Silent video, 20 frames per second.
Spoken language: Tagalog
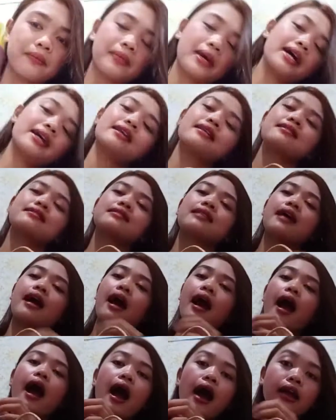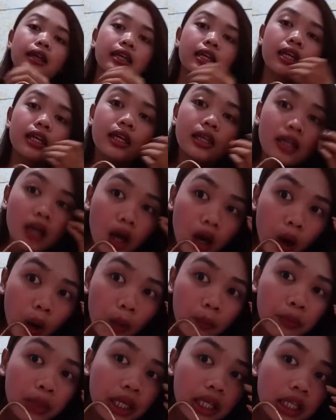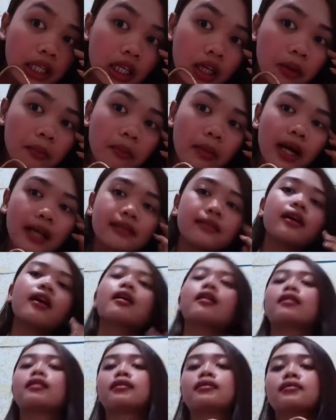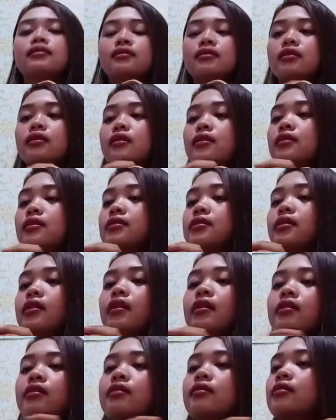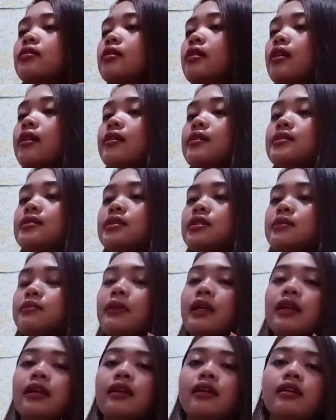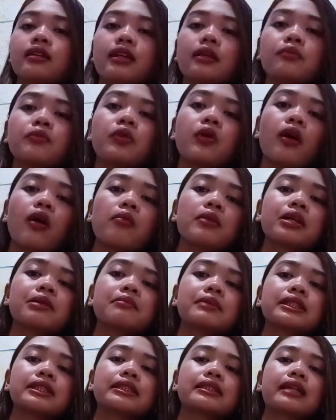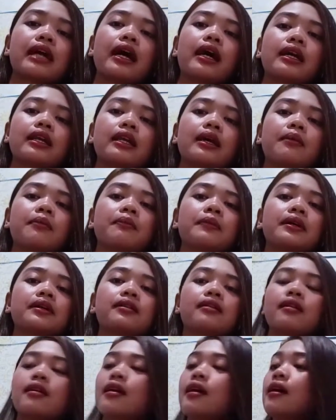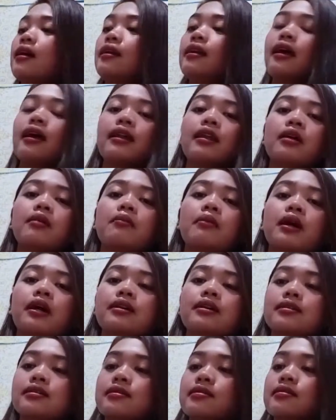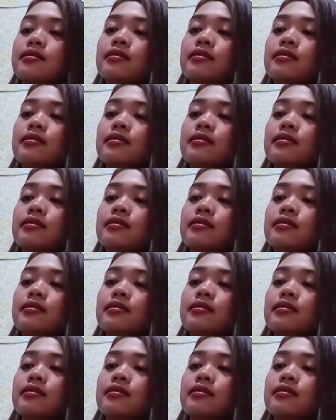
para sa aking pilik mata. Ayan guys. Mahilig din po ako mag-mascara pag lalabas.